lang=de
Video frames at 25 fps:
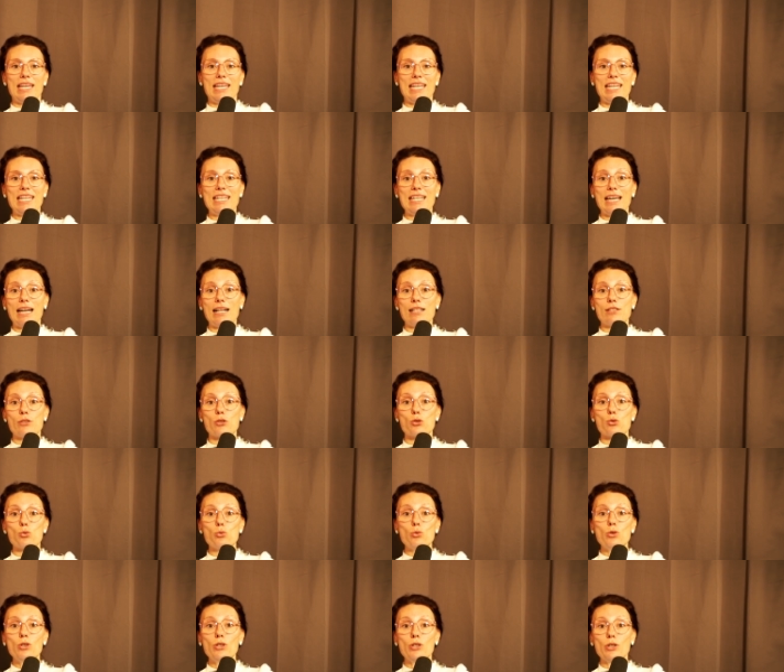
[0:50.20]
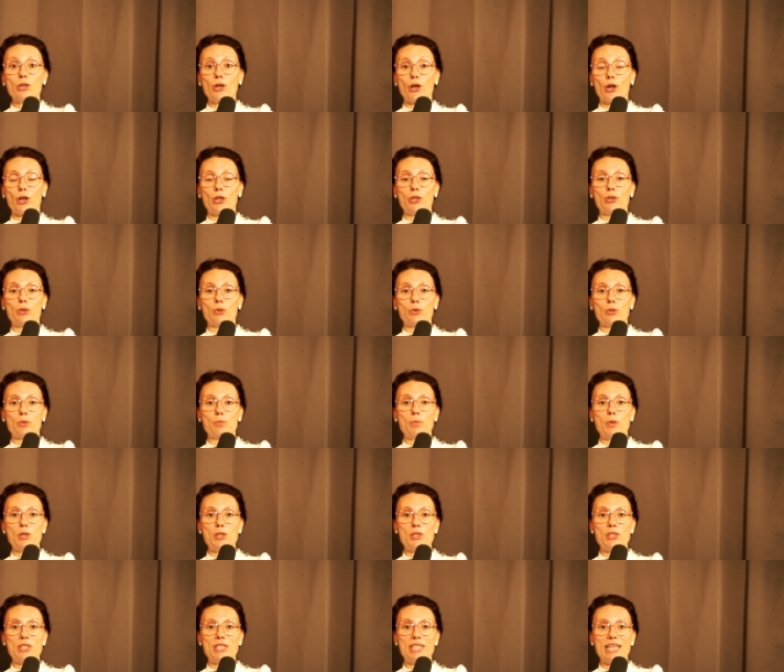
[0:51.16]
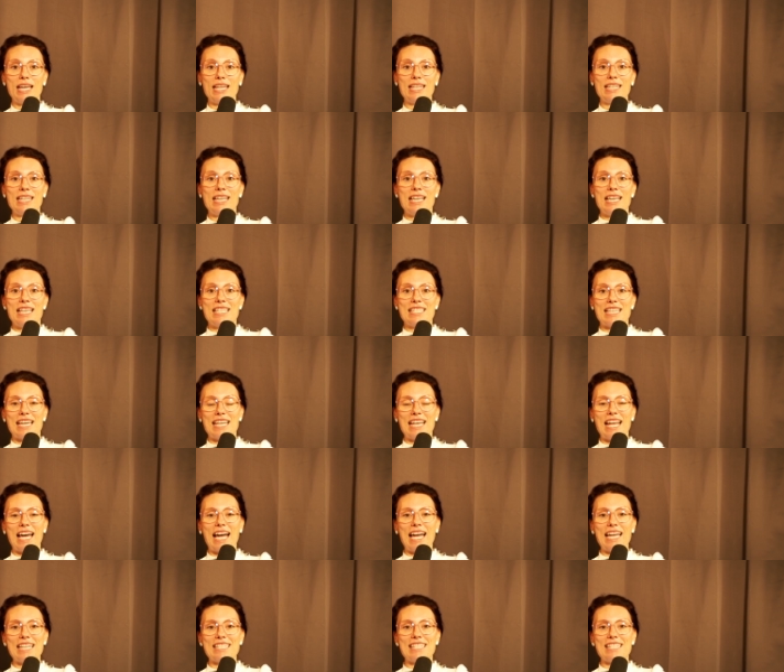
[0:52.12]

Inhalte suchen können und möchte dann seine,